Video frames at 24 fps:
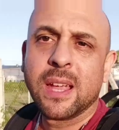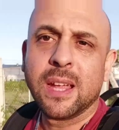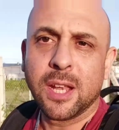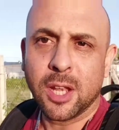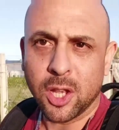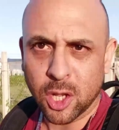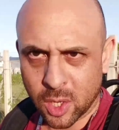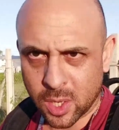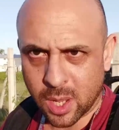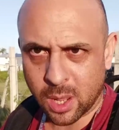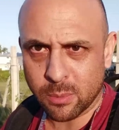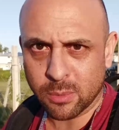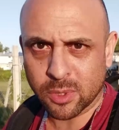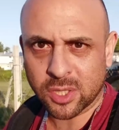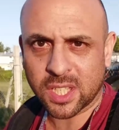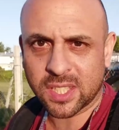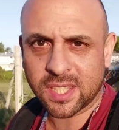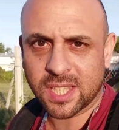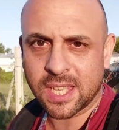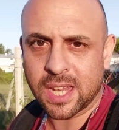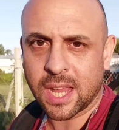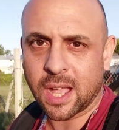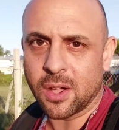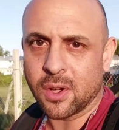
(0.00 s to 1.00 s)
Lo que vamos a
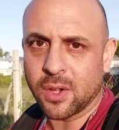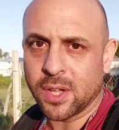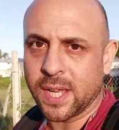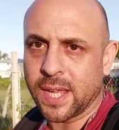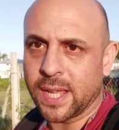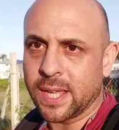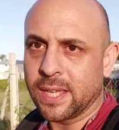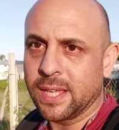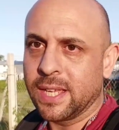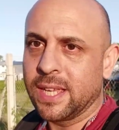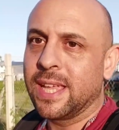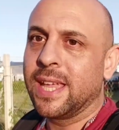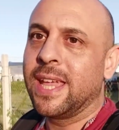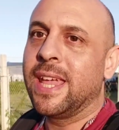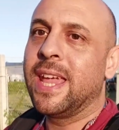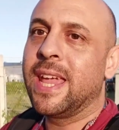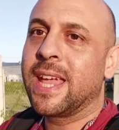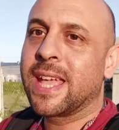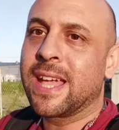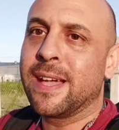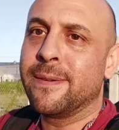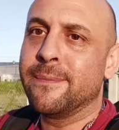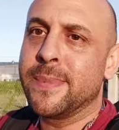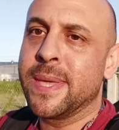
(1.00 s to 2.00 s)
hacer ahora es
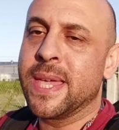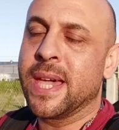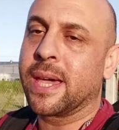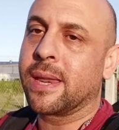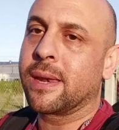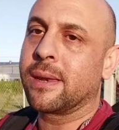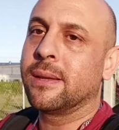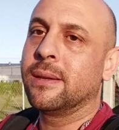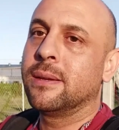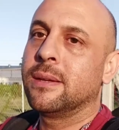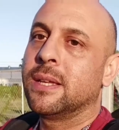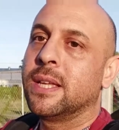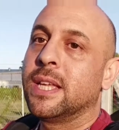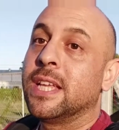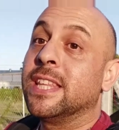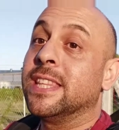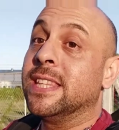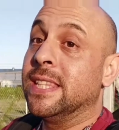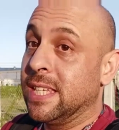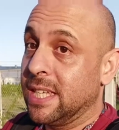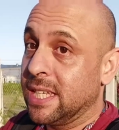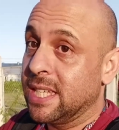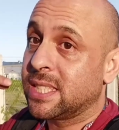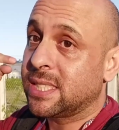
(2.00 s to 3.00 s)
cambiar
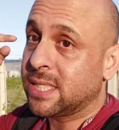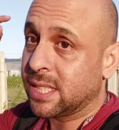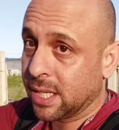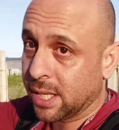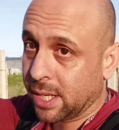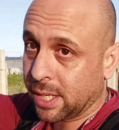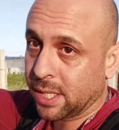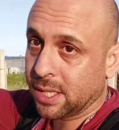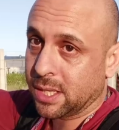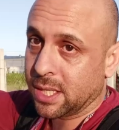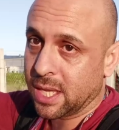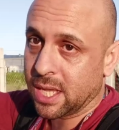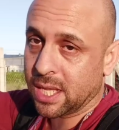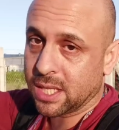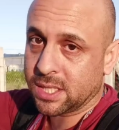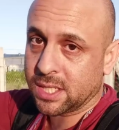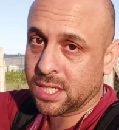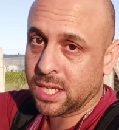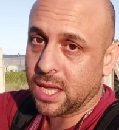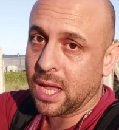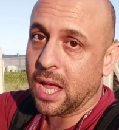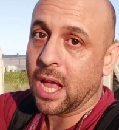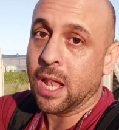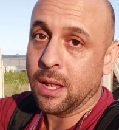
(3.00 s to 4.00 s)
de ese
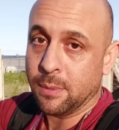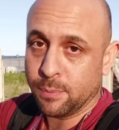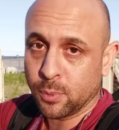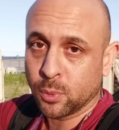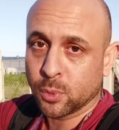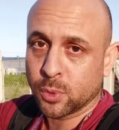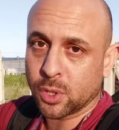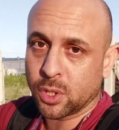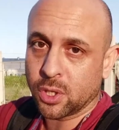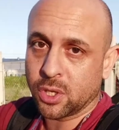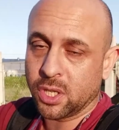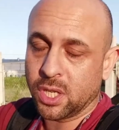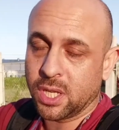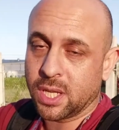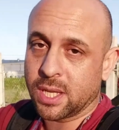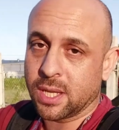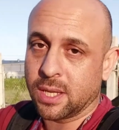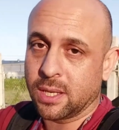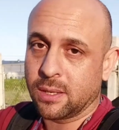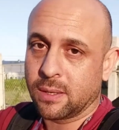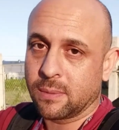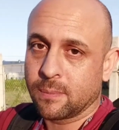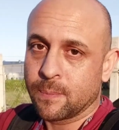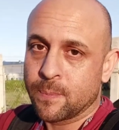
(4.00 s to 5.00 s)
RTH al punto de
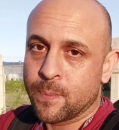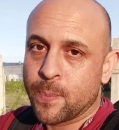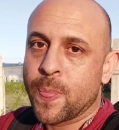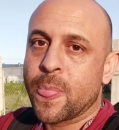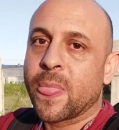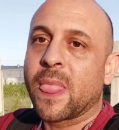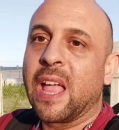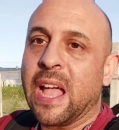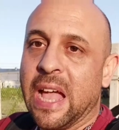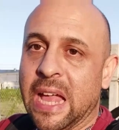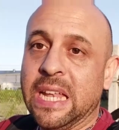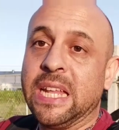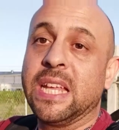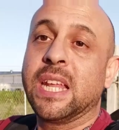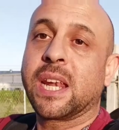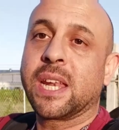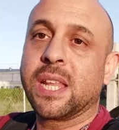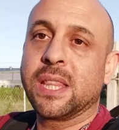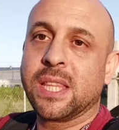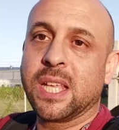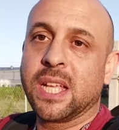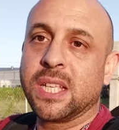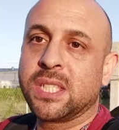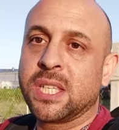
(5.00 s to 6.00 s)
origen al
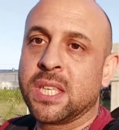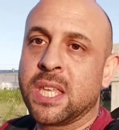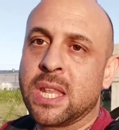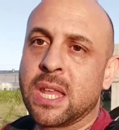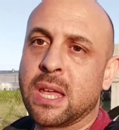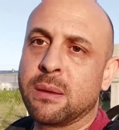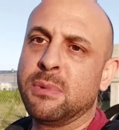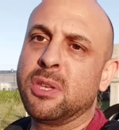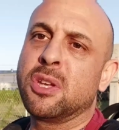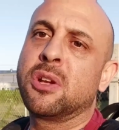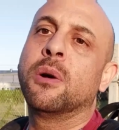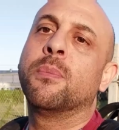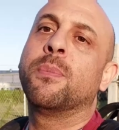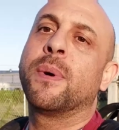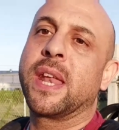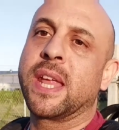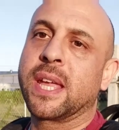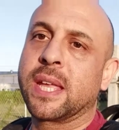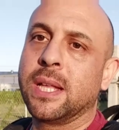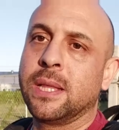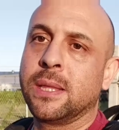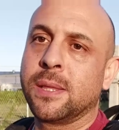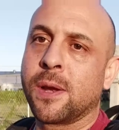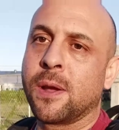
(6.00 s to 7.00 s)
RTH dinámico para
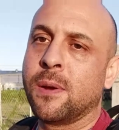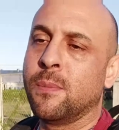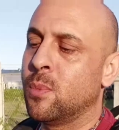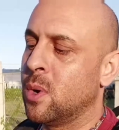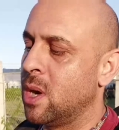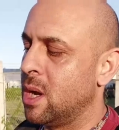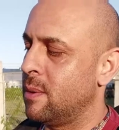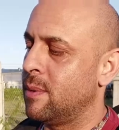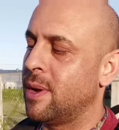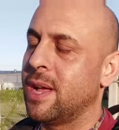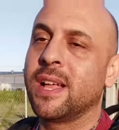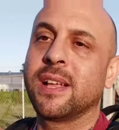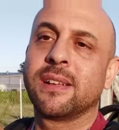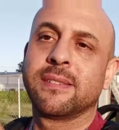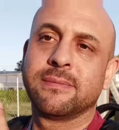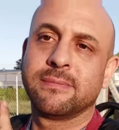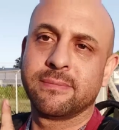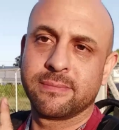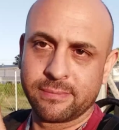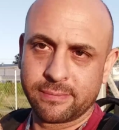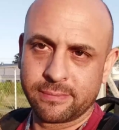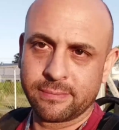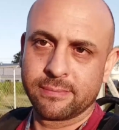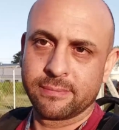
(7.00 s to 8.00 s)
que el dron vuelva
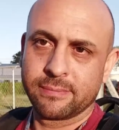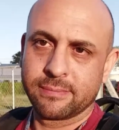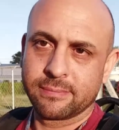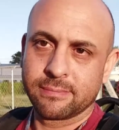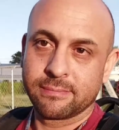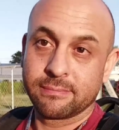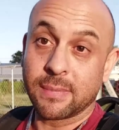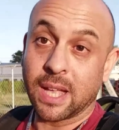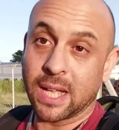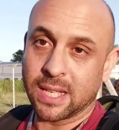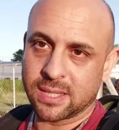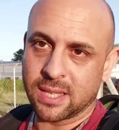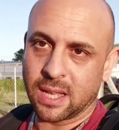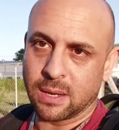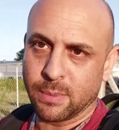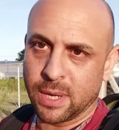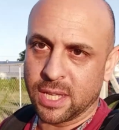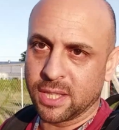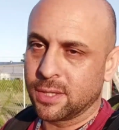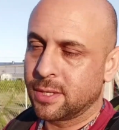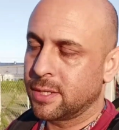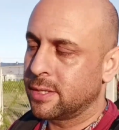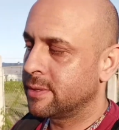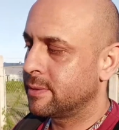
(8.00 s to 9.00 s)
hacia el
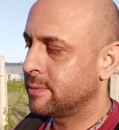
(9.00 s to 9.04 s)
mando